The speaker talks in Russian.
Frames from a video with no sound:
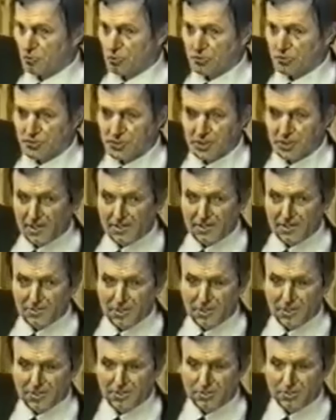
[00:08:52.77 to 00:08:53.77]
Структура
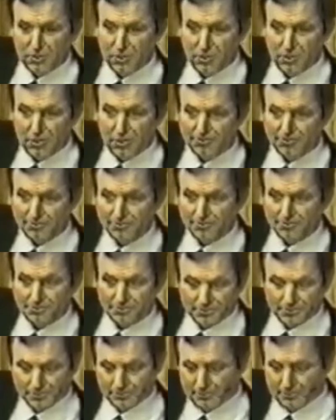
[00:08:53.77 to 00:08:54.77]
Вселенной многослойная.
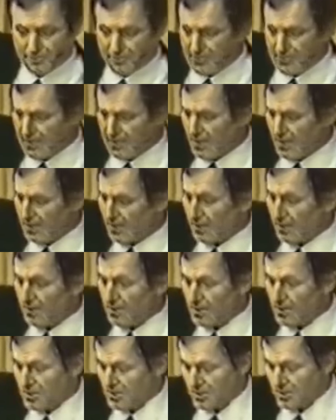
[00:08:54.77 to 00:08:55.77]

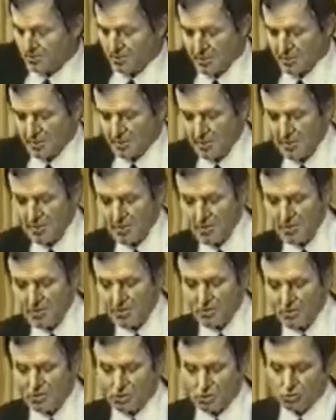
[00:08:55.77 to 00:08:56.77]
И это же самое
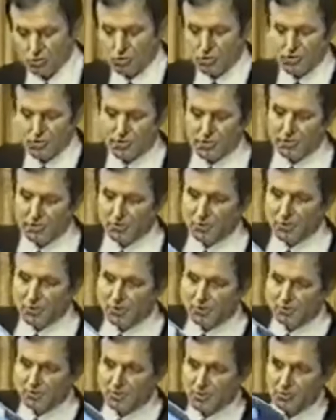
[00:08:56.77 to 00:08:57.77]
еще лучше
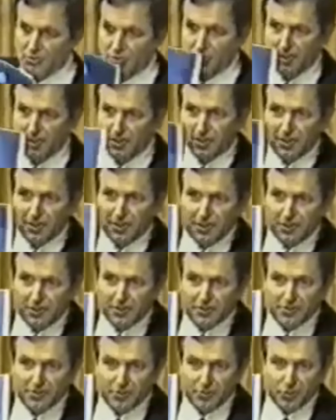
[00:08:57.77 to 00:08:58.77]
видно вот на этом эфире.
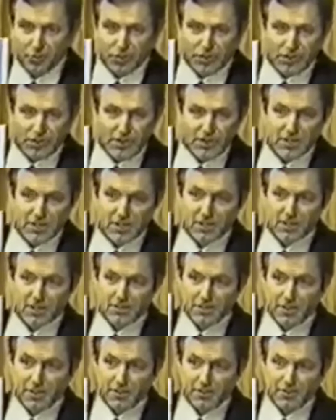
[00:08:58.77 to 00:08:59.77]
Вот она
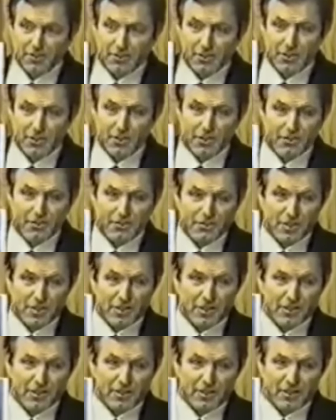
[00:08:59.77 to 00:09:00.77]
наша красавица
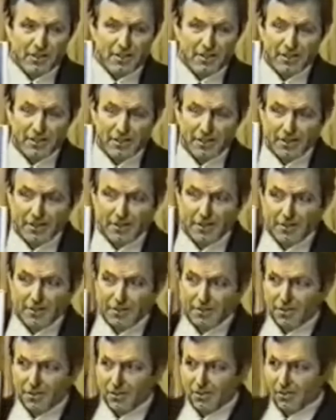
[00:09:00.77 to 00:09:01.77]
Вселенная.
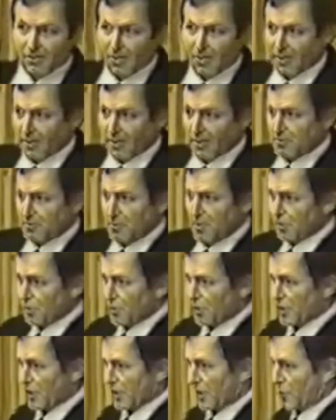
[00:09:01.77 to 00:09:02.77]

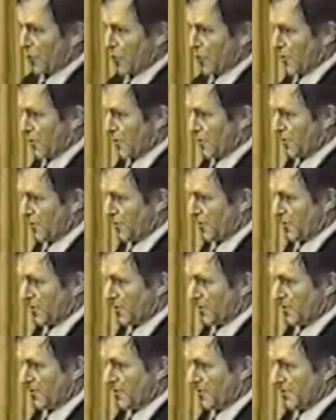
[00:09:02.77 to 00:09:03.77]
Она имеет вот такой
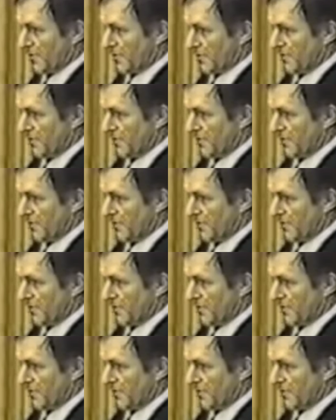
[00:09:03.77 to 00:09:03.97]
вид.